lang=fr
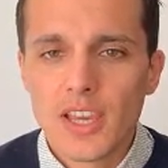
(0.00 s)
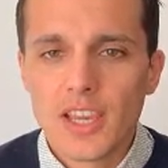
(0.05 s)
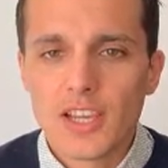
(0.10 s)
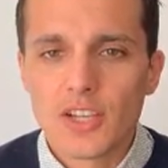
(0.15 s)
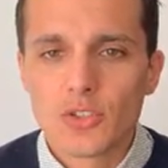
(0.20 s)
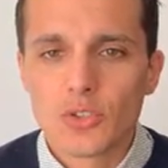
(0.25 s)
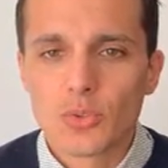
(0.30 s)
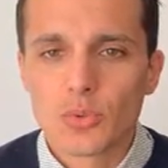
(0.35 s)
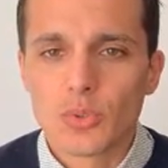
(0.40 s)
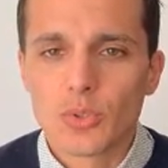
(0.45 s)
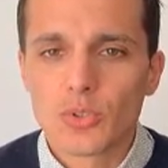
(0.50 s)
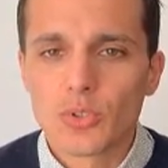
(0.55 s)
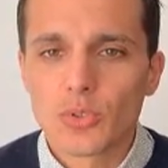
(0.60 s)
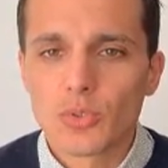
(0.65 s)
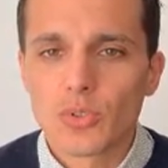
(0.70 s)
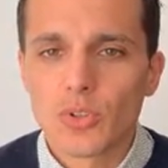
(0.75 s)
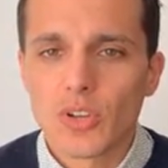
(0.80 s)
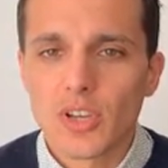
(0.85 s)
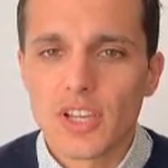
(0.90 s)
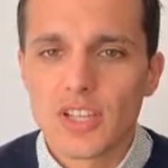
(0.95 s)
et je suis
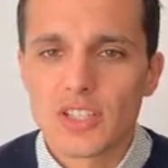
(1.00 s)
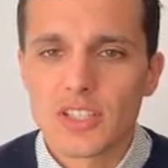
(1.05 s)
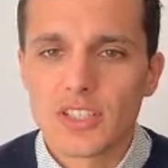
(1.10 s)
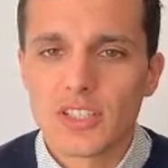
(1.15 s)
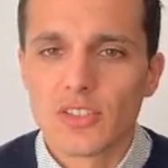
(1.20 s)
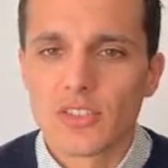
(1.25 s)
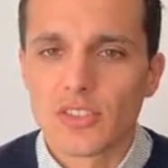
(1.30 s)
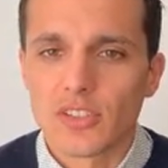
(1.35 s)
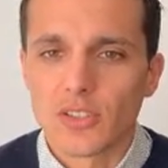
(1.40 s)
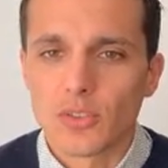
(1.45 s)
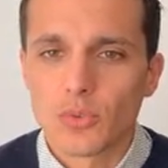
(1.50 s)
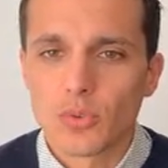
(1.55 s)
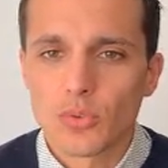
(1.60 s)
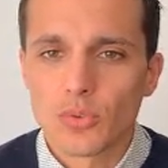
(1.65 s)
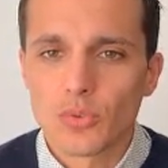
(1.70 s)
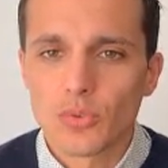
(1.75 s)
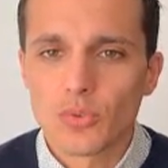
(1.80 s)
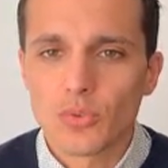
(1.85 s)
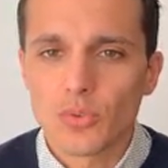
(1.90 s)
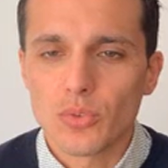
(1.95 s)
aujourd'hui engagé dans un
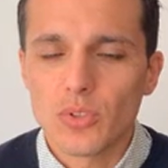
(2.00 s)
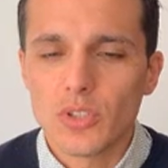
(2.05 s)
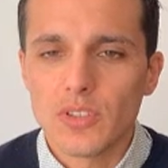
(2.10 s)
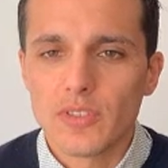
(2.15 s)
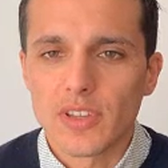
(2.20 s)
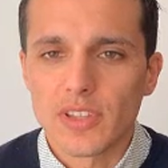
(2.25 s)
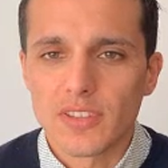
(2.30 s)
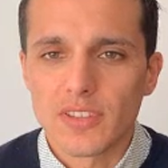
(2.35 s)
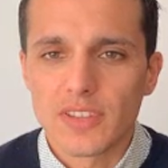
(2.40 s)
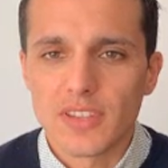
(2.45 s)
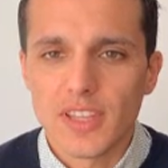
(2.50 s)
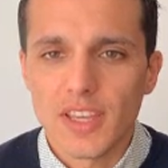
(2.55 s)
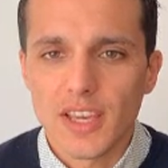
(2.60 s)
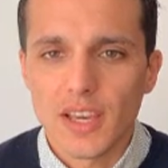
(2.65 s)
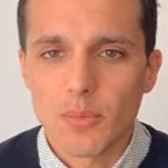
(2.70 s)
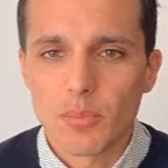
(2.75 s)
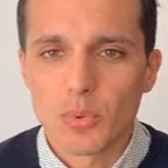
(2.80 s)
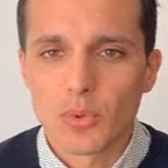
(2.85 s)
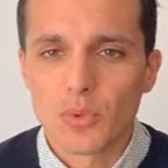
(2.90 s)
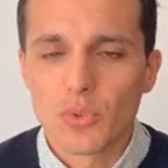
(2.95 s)
cursus
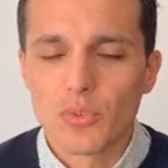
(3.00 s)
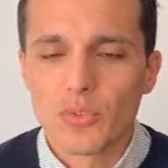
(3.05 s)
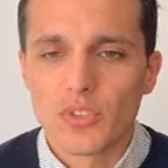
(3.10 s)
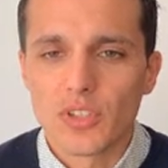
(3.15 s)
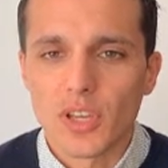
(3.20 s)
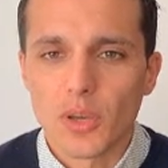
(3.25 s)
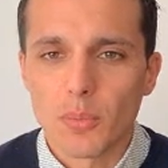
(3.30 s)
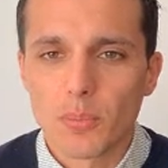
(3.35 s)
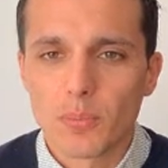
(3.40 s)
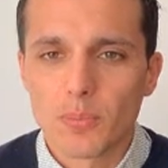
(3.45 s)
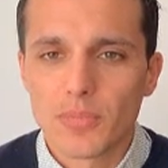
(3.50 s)
universitaire pour devenir